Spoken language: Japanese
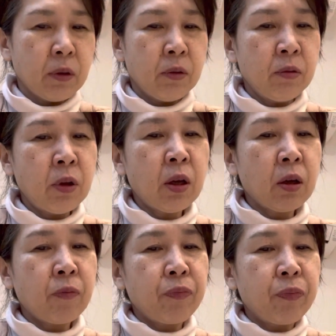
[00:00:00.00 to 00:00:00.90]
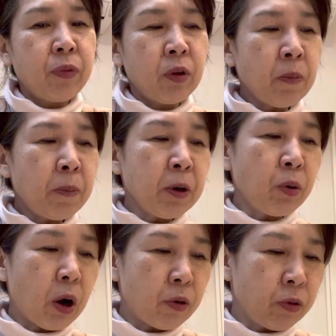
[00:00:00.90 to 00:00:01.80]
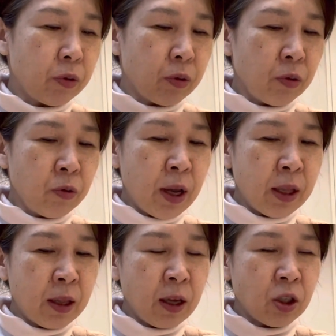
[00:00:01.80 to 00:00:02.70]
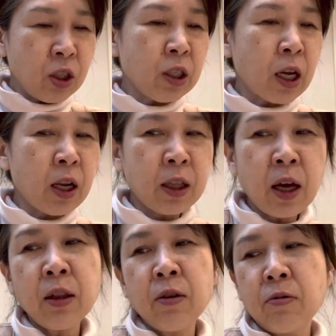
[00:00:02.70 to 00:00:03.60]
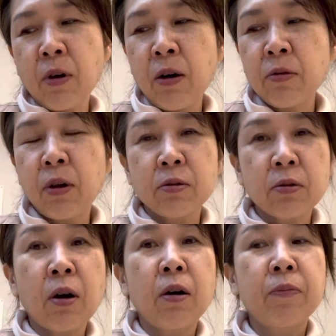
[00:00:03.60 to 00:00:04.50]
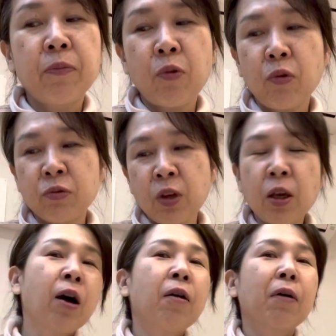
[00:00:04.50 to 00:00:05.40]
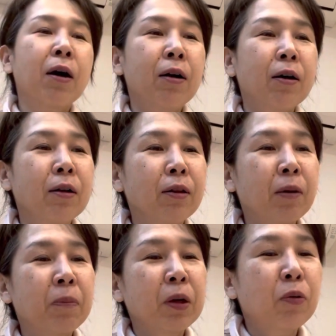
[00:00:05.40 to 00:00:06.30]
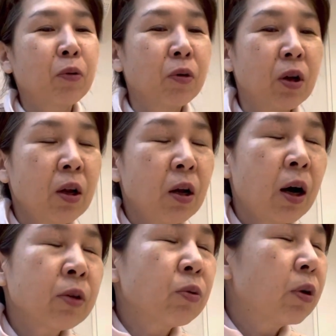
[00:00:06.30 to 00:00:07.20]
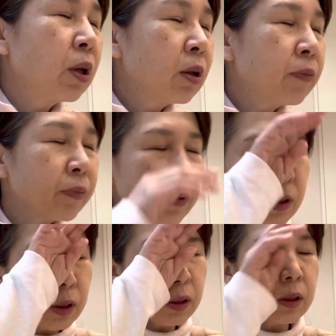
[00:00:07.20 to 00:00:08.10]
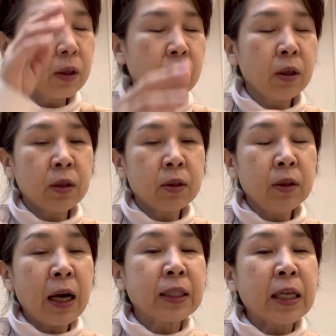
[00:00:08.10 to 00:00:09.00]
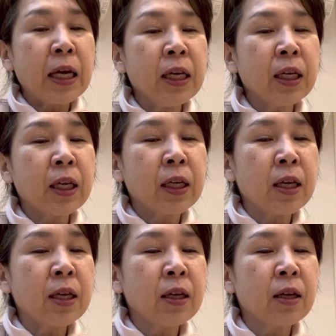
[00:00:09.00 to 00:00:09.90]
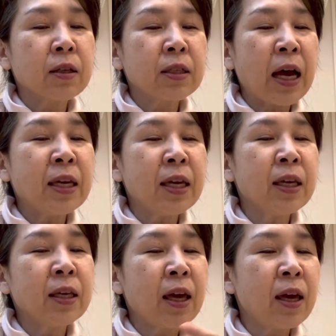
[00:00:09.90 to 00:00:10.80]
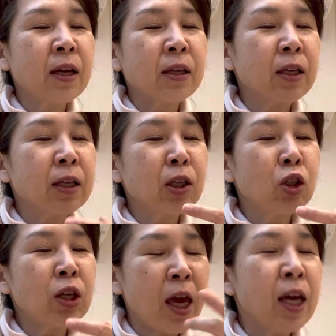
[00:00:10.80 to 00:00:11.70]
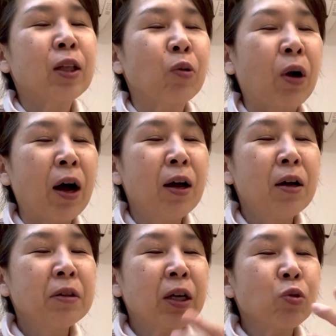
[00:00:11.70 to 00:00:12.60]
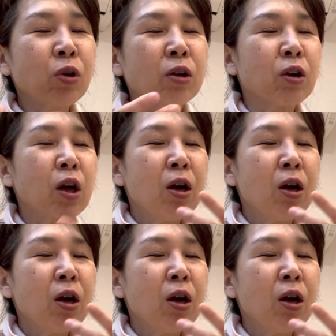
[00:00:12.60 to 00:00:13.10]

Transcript: うん、でやっぱりほら売れて支持されたいっていうのがあるけんさ、もう背に腹は変えられんで、やっぱりこう。あと、なんか最貧金、最貧兵器とか、なんかとにかく、